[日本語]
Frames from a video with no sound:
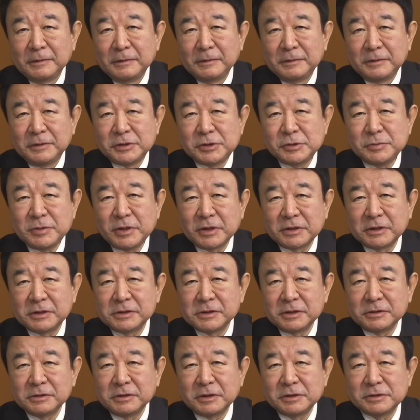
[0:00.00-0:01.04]
西村経
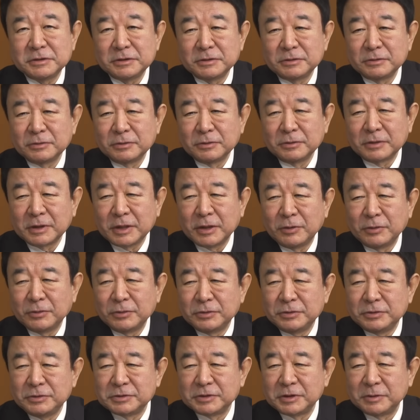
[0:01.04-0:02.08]
産大臣の顔を
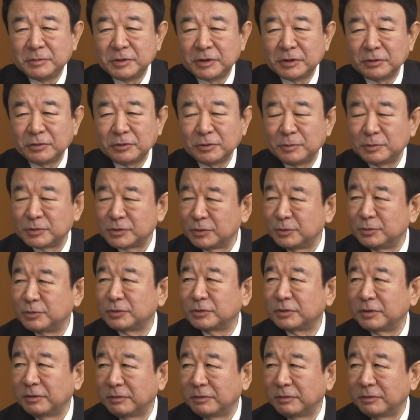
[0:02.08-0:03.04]
ニュースで見た時もそう思った